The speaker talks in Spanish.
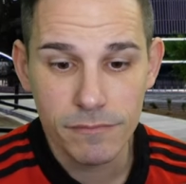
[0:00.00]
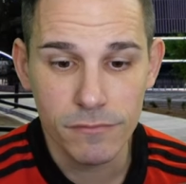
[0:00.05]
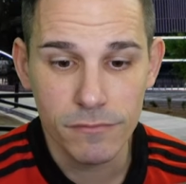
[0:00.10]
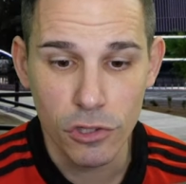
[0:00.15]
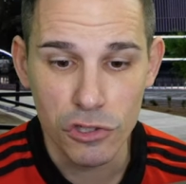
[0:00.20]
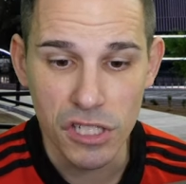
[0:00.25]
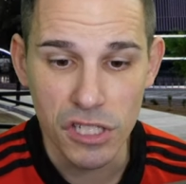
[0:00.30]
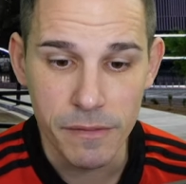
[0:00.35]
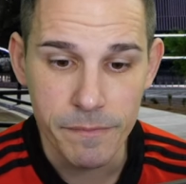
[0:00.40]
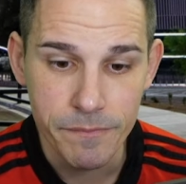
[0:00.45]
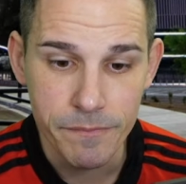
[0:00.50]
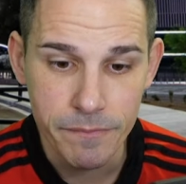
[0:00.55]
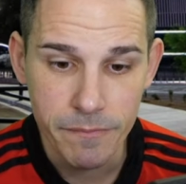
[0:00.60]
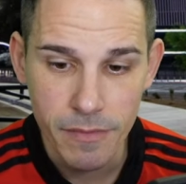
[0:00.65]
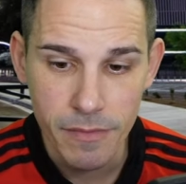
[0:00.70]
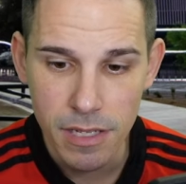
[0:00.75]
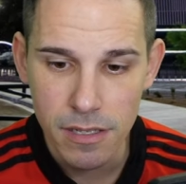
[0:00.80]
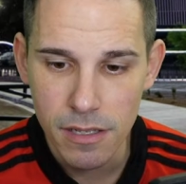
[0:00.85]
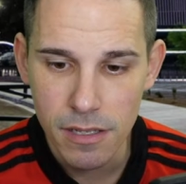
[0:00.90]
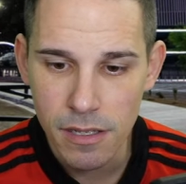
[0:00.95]
No sé.
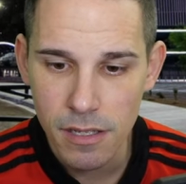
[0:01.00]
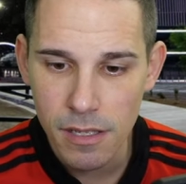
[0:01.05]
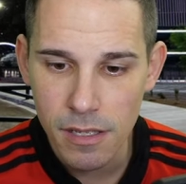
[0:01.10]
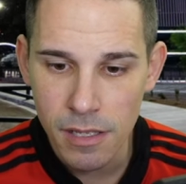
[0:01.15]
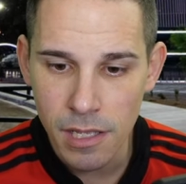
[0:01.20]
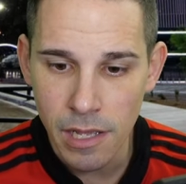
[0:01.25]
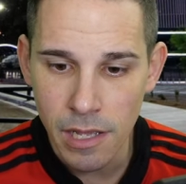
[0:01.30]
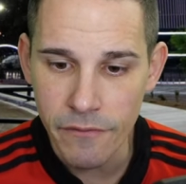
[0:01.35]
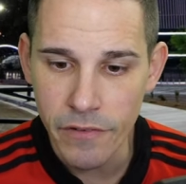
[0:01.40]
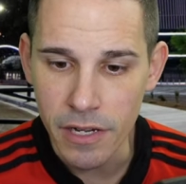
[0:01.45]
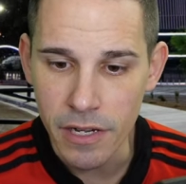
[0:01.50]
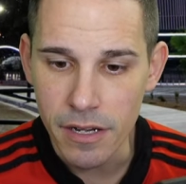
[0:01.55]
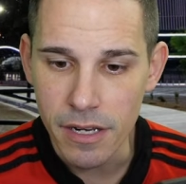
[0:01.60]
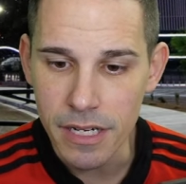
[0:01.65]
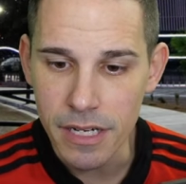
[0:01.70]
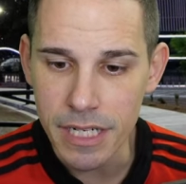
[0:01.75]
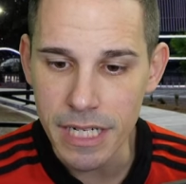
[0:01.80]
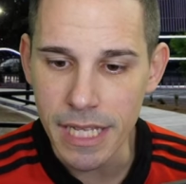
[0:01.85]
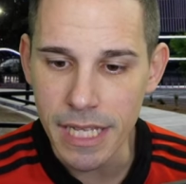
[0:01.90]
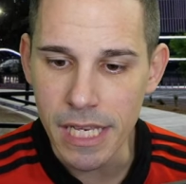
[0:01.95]
En fin,
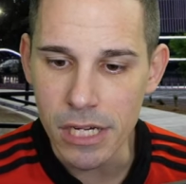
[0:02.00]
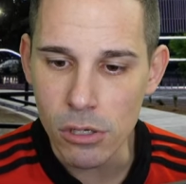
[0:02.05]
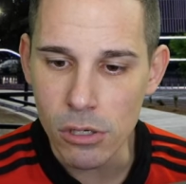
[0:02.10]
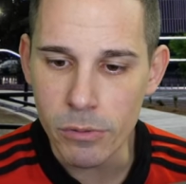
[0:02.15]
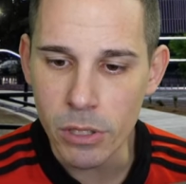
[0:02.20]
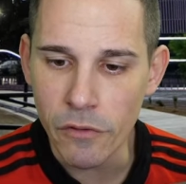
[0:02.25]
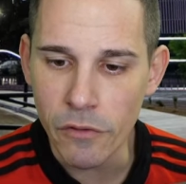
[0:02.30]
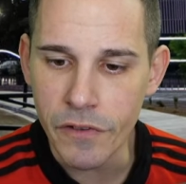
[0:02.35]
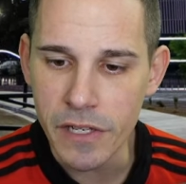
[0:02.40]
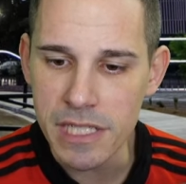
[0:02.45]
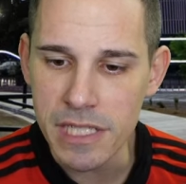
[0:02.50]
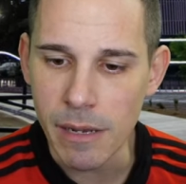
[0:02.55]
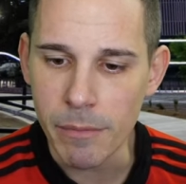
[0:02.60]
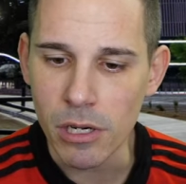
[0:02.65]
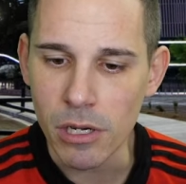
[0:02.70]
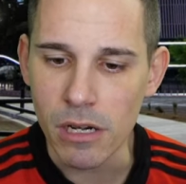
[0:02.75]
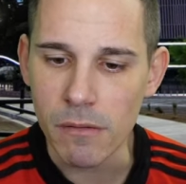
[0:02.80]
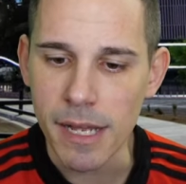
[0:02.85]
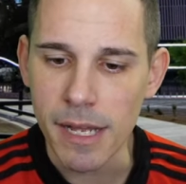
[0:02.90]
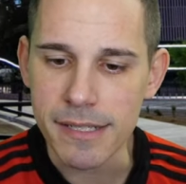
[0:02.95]
Ricky Rubio ficha
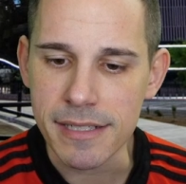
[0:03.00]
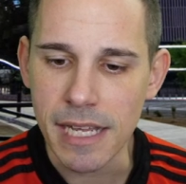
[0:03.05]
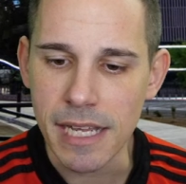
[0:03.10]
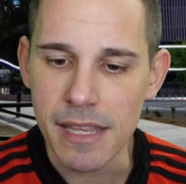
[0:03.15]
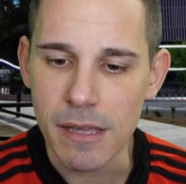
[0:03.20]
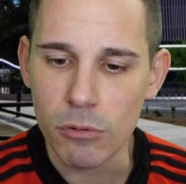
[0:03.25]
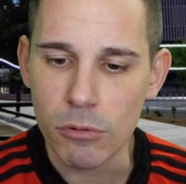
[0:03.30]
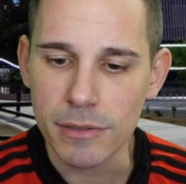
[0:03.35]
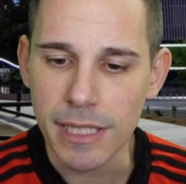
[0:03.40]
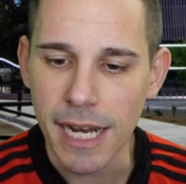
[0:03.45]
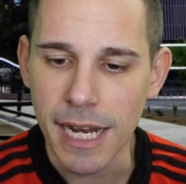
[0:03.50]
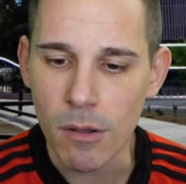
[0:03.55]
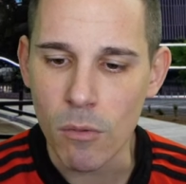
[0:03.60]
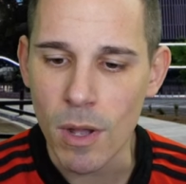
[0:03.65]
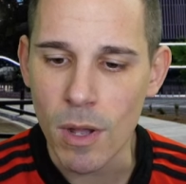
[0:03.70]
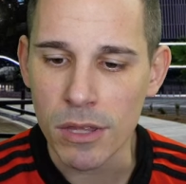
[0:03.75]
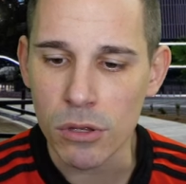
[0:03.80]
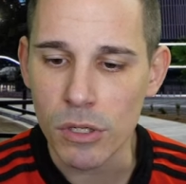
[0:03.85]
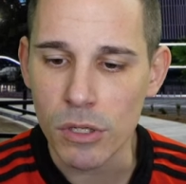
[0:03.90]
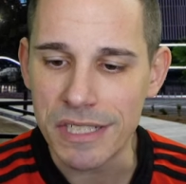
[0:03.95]
por el Barça y debutará
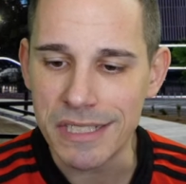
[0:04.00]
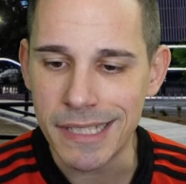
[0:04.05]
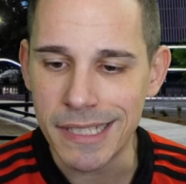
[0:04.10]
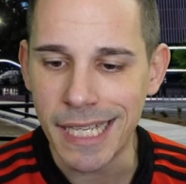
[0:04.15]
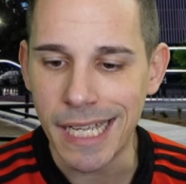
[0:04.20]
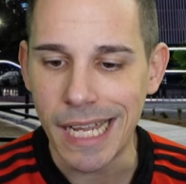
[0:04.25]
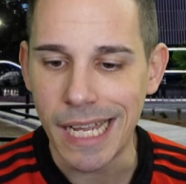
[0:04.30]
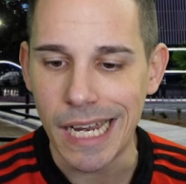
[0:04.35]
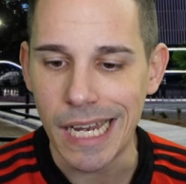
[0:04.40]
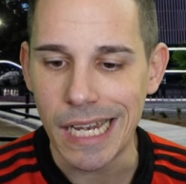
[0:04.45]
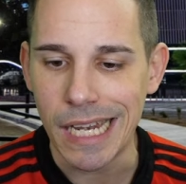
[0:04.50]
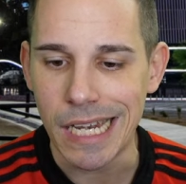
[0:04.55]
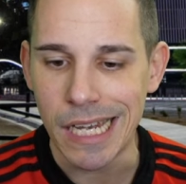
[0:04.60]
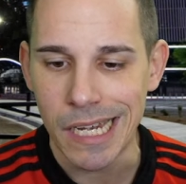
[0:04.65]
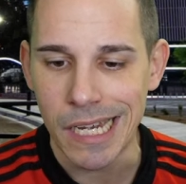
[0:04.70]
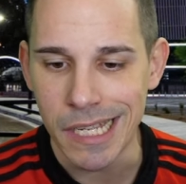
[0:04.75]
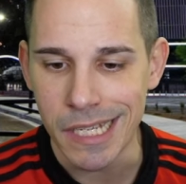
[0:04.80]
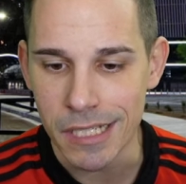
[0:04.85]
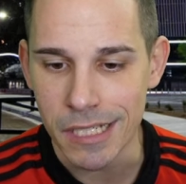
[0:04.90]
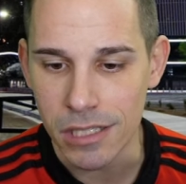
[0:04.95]
cuando esté
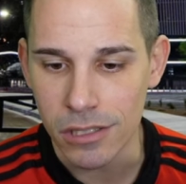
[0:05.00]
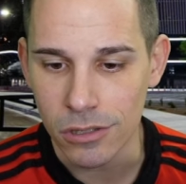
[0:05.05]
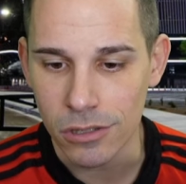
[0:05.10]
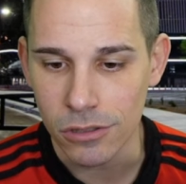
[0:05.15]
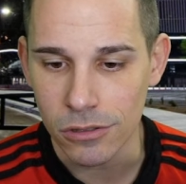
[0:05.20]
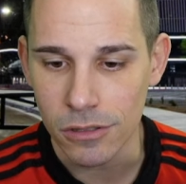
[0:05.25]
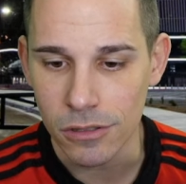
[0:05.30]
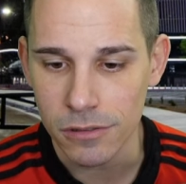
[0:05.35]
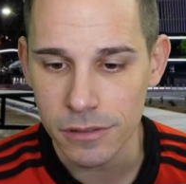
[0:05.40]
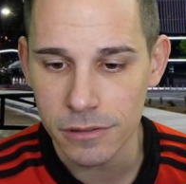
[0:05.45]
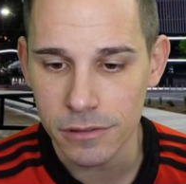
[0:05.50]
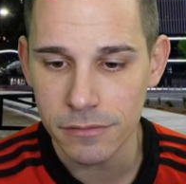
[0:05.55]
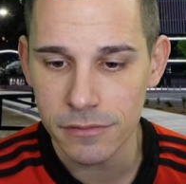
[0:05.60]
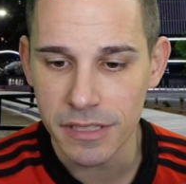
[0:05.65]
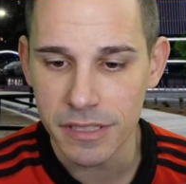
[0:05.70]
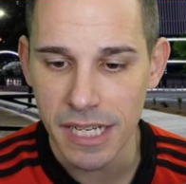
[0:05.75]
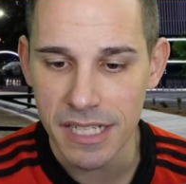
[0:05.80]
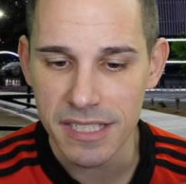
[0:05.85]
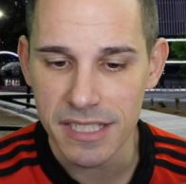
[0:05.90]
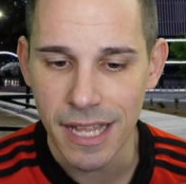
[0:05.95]
listo. ¿eh?
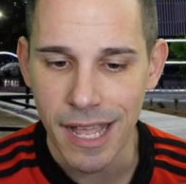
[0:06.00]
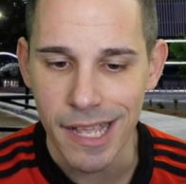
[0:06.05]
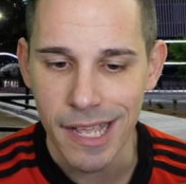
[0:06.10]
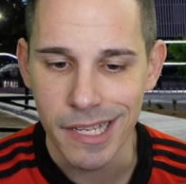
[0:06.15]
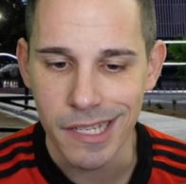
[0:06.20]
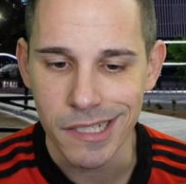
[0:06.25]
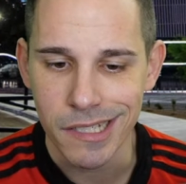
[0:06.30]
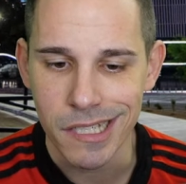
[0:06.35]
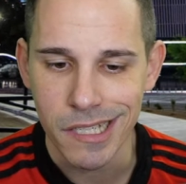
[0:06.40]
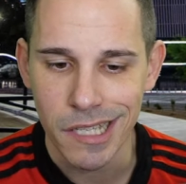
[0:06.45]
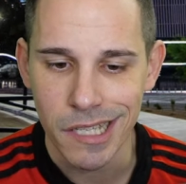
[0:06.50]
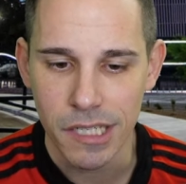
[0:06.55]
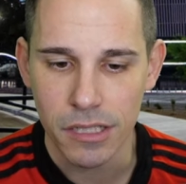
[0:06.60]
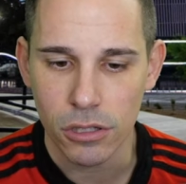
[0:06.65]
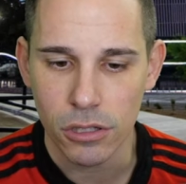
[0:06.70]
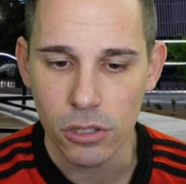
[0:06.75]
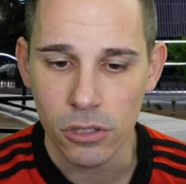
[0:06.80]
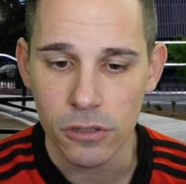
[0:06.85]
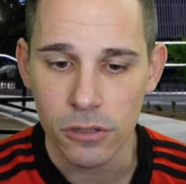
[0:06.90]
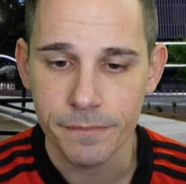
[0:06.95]
Ya está
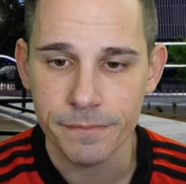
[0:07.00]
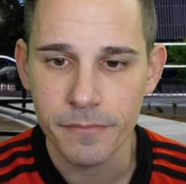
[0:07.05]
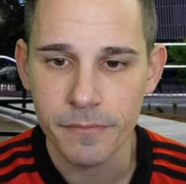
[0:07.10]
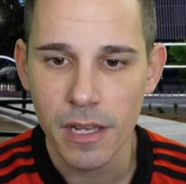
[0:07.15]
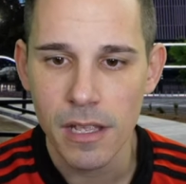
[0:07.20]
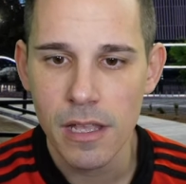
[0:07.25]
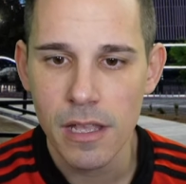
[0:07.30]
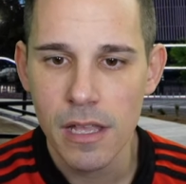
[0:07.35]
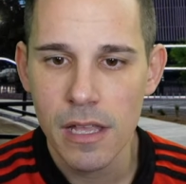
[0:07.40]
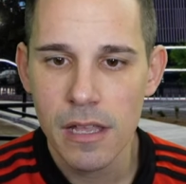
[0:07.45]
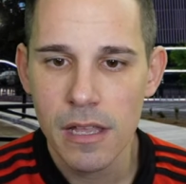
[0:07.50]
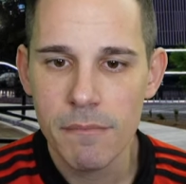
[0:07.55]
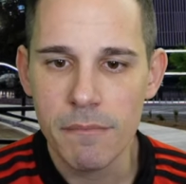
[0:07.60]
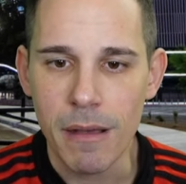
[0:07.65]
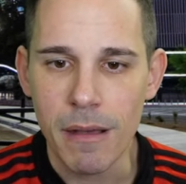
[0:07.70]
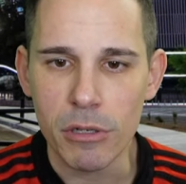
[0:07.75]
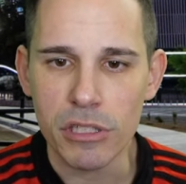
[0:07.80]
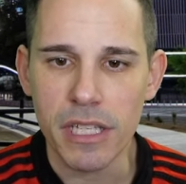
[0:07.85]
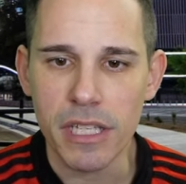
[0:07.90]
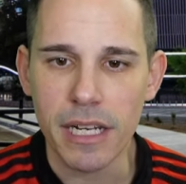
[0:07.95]
inscrito.
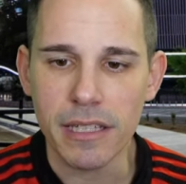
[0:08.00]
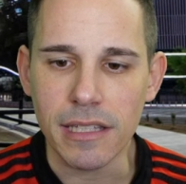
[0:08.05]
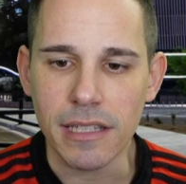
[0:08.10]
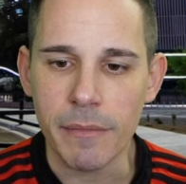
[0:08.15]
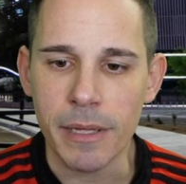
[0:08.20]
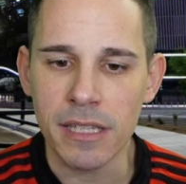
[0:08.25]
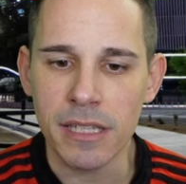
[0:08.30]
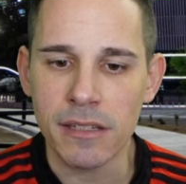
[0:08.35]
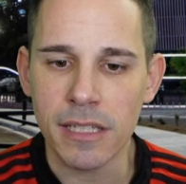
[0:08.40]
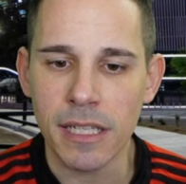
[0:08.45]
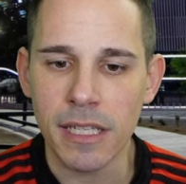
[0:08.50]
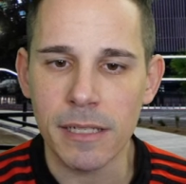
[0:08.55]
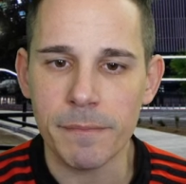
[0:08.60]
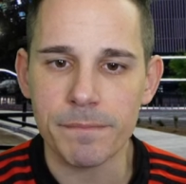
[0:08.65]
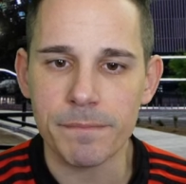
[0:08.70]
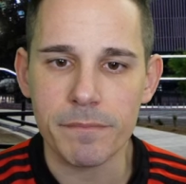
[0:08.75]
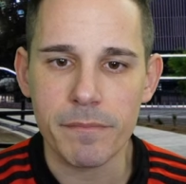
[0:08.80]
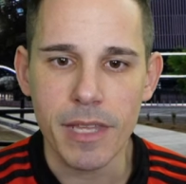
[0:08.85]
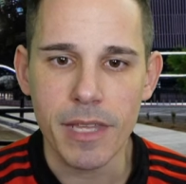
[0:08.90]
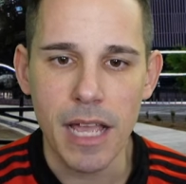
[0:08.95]
Vamos directamente
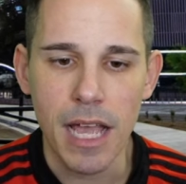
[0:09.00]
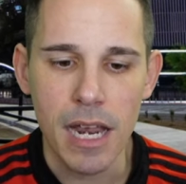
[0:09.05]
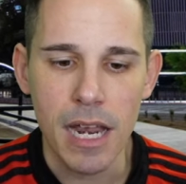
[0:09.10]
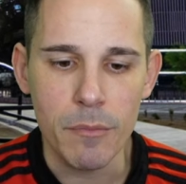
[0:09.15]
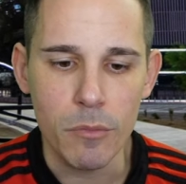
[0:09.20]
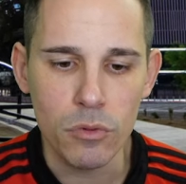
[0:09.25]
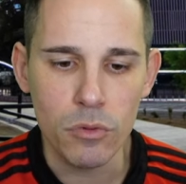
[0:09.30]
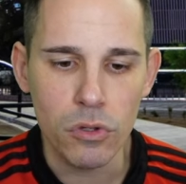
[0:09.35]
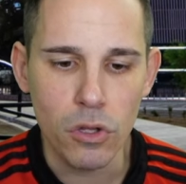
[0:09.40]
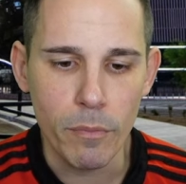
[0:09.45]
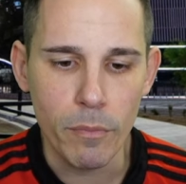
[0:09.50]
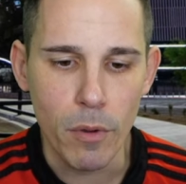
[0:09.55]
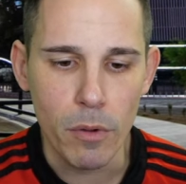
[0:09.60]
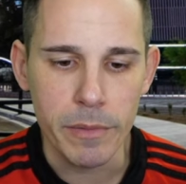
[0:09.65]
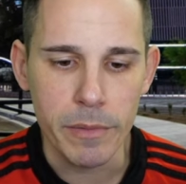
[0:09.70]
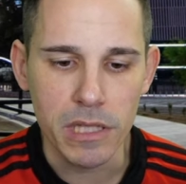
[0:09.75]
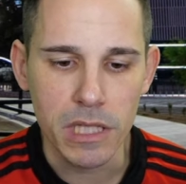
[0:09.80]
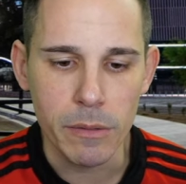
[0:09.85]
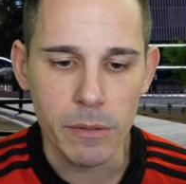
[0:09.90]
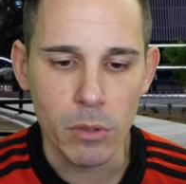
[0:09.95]
al mundo
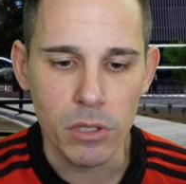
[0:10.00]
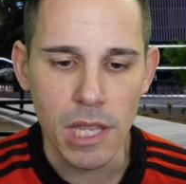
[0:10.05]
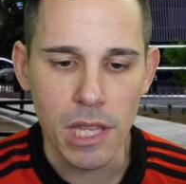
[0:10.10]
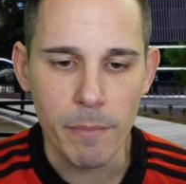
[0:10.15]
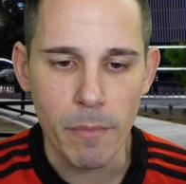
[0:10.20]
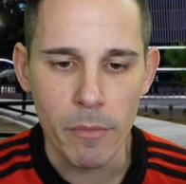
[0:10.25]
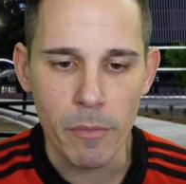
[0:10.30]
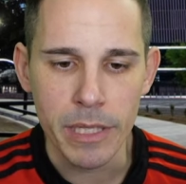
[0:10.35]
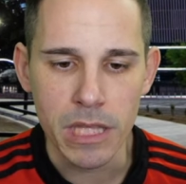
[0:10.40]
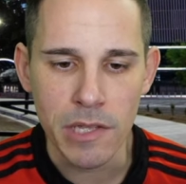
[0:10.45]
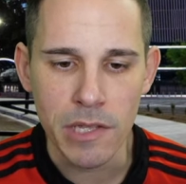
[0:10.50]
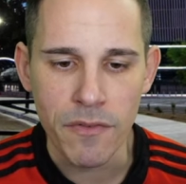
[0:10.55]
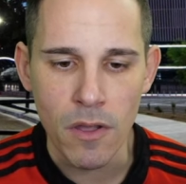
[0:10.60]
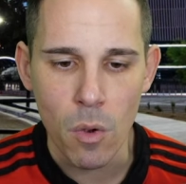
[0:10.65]
vomitivo. The Vomitive...